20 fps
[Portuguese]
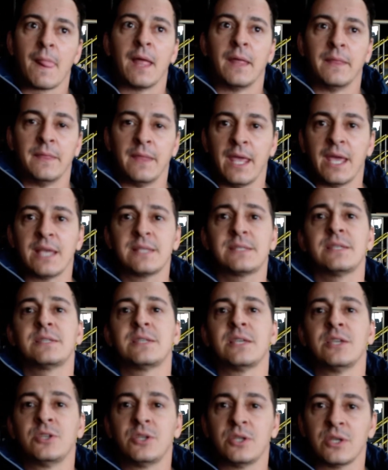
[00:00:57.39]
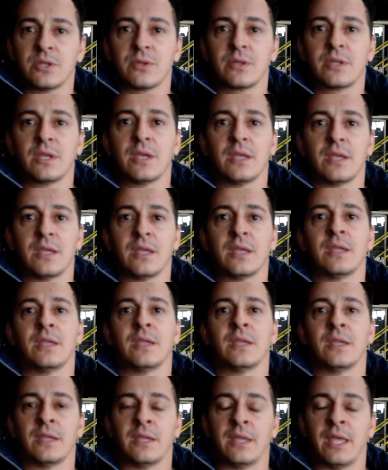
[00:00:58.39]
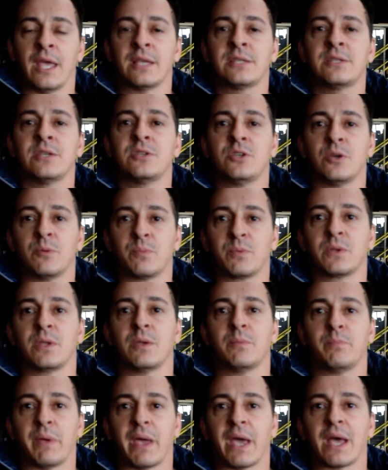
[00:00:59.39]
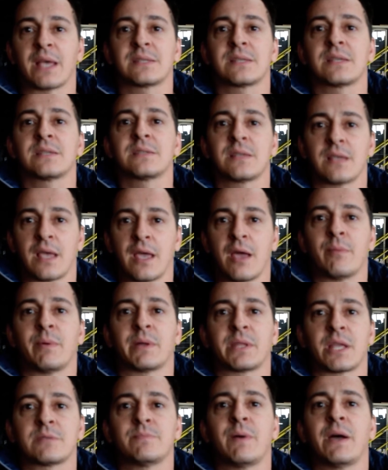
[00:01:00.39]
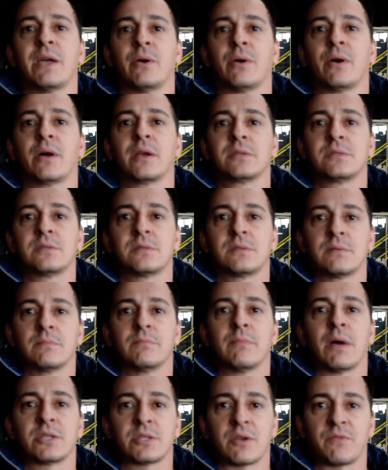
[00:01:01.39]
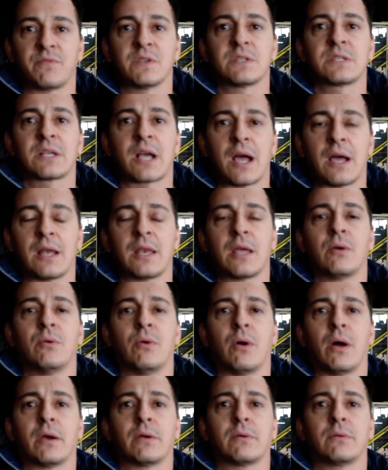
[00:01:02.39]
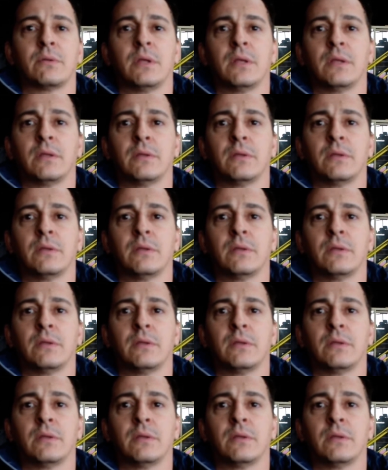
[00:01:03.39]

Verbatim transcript: Nesse sentido de, desse tipo de peças é uma das maiores, mas já fiz carro alegórico de